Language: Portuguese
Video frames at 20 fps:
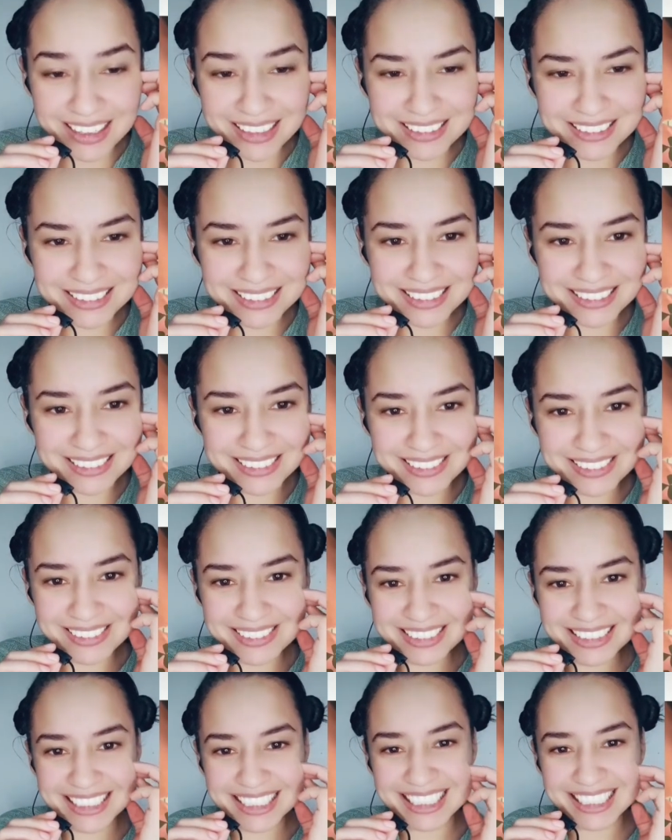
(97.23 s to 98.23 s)

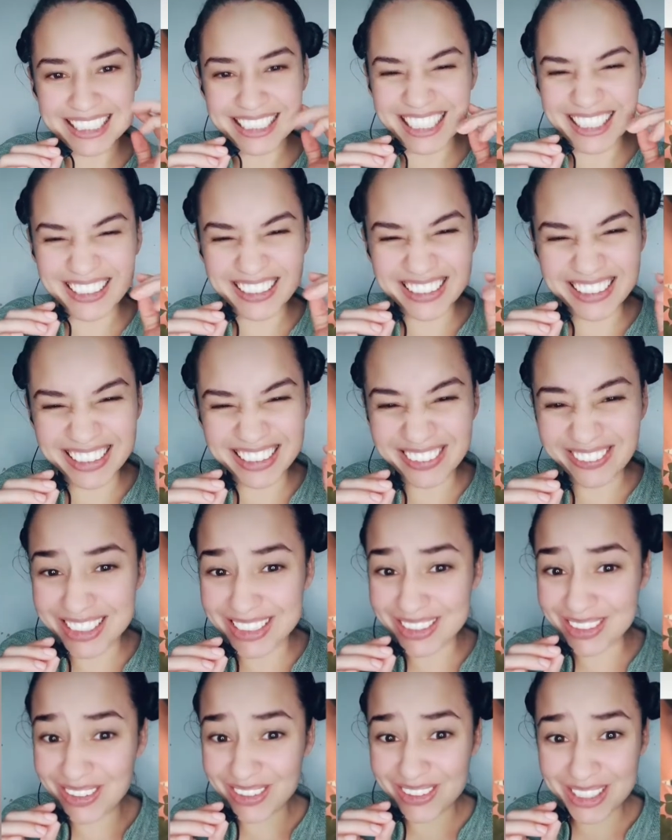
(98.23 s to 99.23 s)
Nossa, que da hora. Mas eu
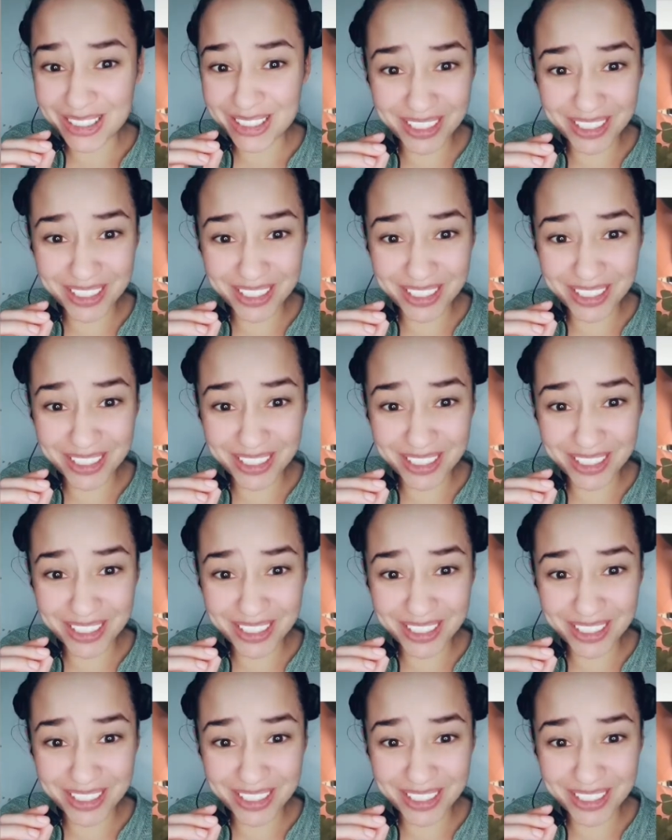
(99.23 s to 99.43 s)
não sei porque